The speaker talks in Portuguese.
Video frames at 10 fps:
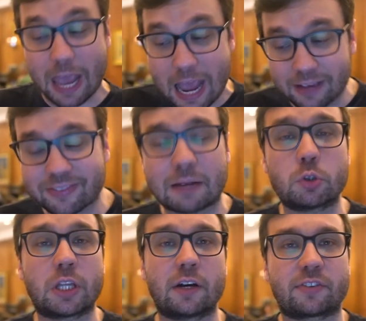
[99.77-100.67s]
É esta
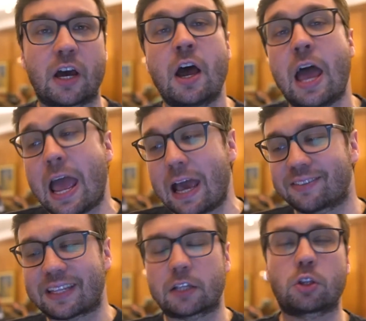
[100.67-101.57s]
mudança, é
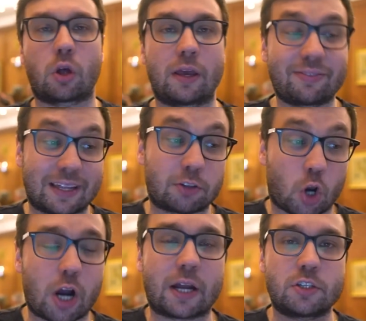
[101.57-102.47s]
esta, esta
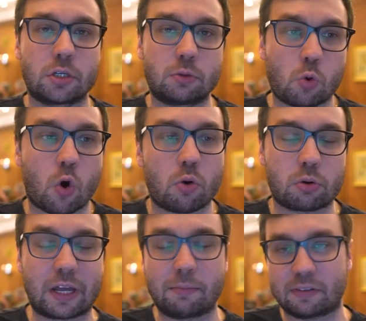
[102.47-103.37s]
troca de, no gol
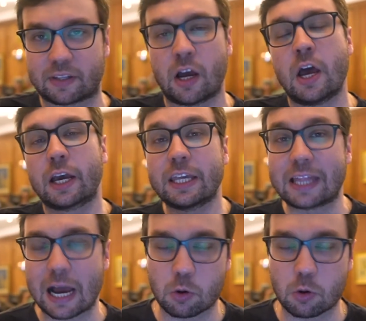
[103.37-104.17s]
gremista que está